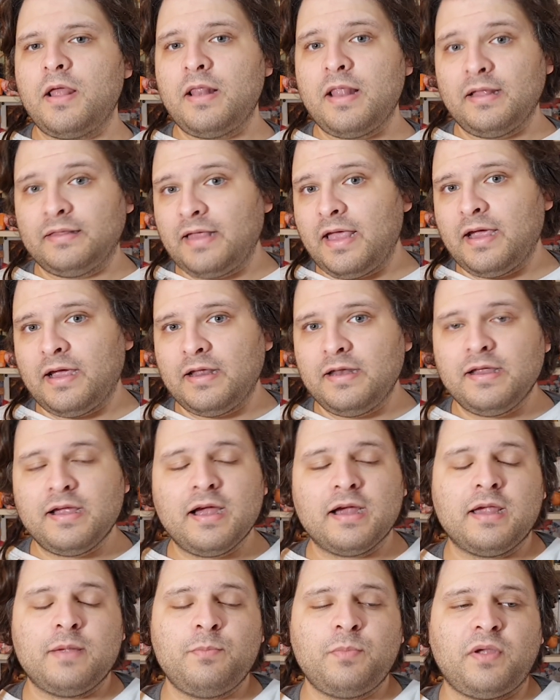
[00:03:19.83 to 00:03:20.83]
la
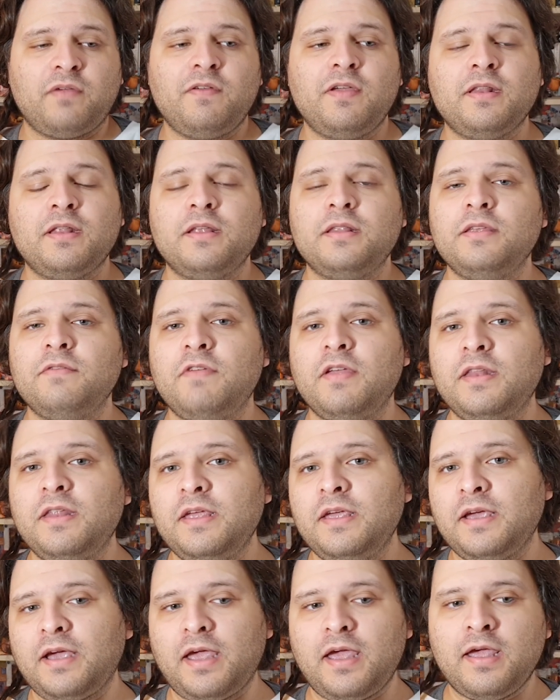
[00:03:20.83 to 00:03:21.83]
tecnica che prevede di
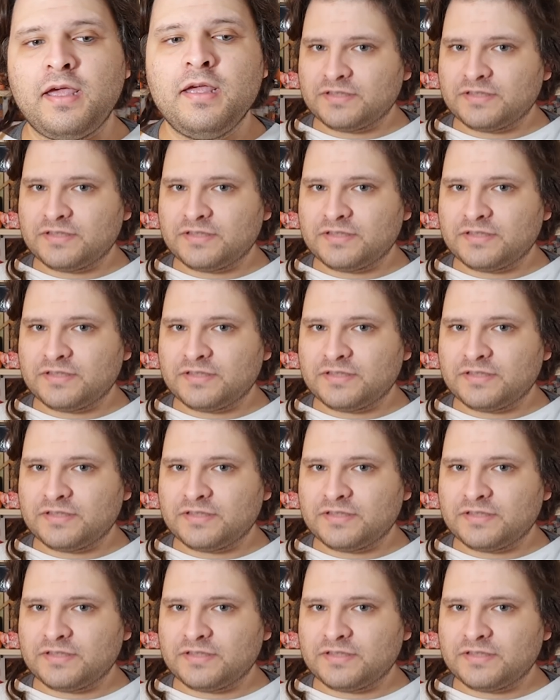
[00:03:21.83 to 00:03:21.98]
vedere